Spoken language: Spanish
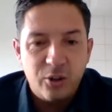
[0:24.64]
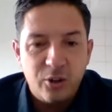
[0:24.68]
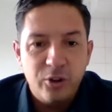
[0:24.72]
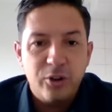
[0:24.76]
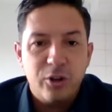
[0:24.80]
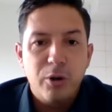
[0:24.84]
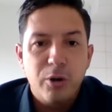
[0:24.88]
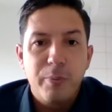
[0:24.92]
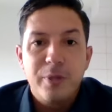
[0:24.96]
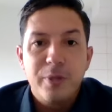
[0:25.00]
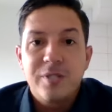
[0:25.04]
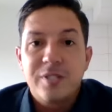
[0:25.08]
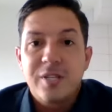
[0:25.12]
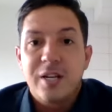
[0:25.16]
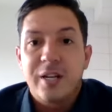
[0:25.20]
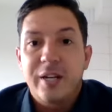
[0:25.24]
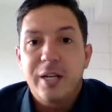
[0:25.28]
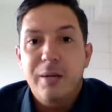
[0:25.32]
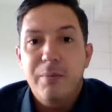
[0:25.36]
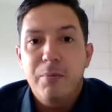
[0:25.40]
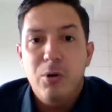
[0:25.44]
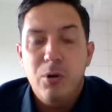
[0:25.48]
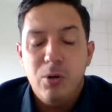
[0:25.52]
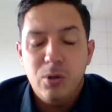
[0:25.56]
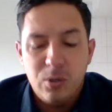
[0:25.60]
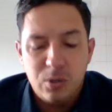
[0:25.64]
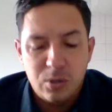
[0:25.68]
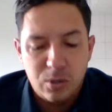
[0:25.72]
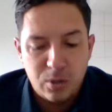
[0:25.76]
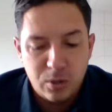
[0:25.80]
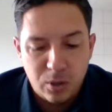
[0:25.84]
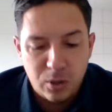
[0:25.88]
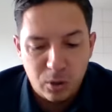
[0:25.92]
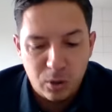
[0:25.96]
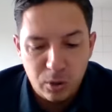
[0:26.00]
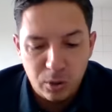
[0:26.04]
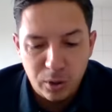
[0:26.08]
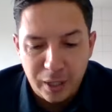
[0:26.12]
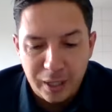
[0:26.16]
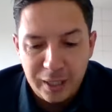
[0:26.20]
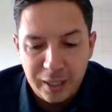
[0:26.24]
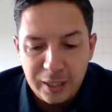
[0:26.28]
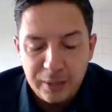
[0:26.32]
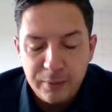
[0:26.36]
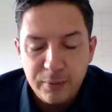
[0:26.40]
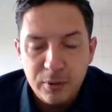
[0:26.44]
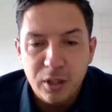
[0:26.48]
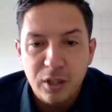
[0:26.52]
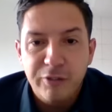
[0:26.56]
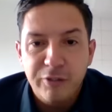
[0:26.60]
Hoy comenzaremos con
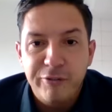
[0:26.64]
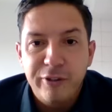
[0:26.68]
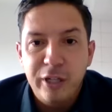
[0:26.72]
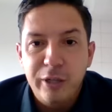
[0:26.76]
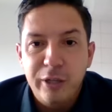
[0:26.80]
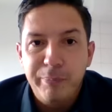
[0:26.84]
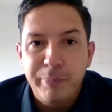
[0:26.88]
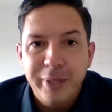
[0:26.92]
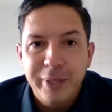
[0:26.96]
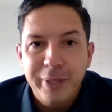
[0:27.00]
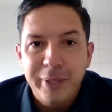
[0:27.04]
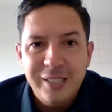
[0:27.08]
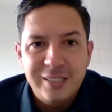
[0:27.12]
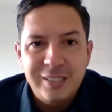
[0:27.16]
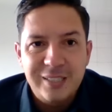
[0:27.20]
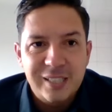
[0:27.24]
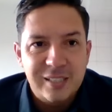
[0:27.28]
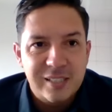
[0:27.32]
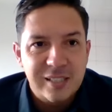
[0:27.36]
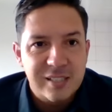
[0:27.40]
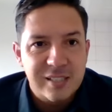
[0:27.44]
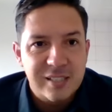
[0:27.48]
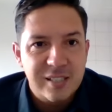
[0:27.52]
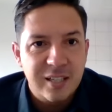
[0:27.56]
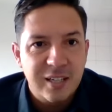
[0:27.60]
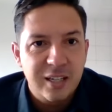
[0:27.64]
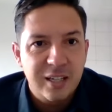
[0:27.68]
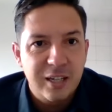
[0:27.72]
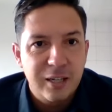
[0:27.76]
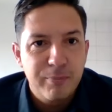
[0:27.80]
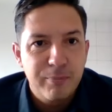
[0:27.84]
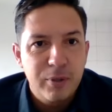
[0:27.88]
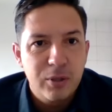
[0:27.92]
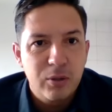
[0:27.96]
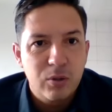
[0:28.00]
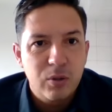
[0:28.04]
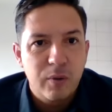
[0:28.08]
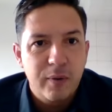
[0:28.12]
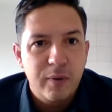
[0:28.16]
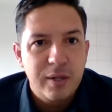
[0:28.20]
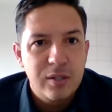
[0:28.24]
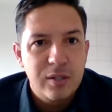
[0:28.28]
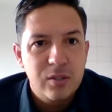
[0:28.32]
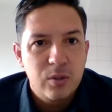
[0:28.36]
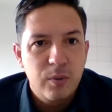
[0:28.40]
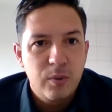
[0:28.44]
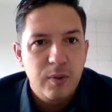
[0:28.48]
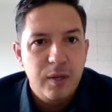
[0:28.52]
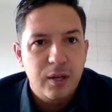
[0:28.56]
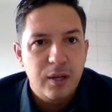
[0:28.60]
el libro de Filipenses, así que le invito a
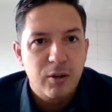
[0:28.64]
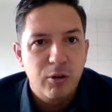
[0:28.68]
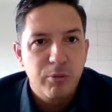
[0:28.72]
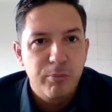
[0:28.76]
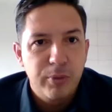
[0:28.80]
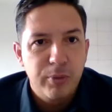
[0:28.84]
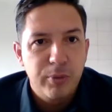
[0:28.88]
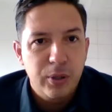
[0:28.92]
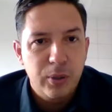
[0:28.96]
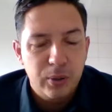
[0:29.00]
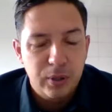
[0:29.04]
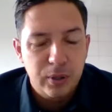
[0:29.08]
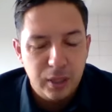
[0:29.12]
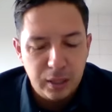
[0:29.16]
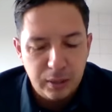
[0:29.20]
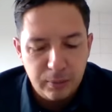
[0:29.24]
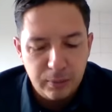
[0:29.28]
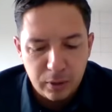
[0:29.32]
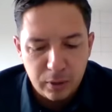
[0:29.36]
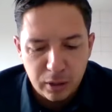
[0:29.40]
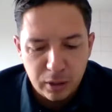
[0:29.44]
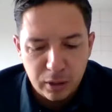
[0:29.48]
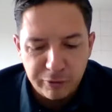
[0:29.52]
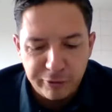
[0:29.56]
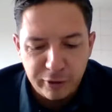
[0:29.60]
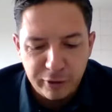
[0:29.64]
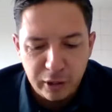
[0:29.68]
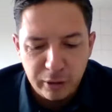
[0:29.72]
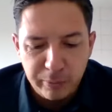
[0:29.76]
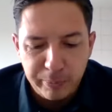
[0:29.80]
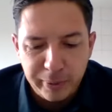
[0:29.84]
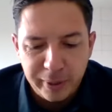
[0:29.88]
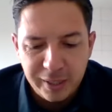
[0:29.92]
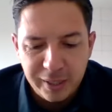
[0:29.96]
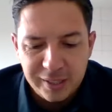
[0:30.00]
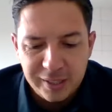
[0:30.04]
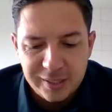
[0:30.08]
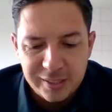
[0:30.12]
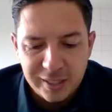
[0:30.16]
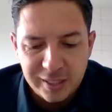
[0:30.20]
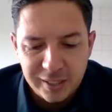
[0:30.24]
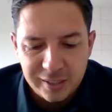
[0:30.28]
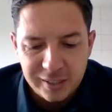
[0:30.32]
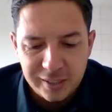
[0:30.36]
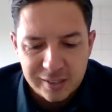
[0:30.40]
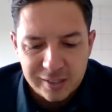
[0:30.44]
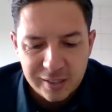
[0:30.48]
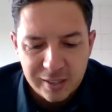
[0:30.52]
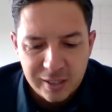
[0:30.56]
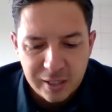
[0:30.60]
ver su Biblia conmigo en el libro de
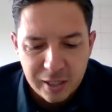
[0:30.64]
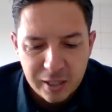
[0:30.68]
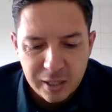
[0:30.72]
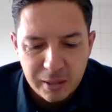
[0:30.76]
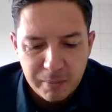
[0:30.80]
Filipenses.